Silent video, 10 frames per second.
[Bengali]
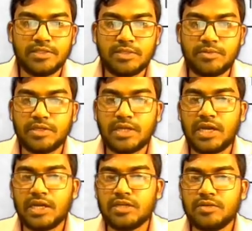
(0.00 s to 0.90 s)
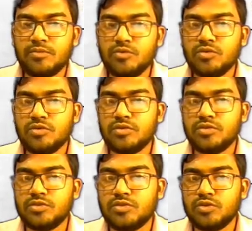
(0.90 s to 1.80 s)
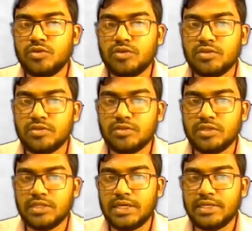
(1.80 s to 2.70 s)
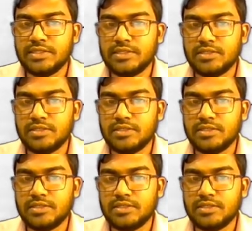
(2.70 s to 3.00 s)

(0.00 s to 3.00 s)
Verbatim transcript: যেমন নাক মুখ চোখ দাঁত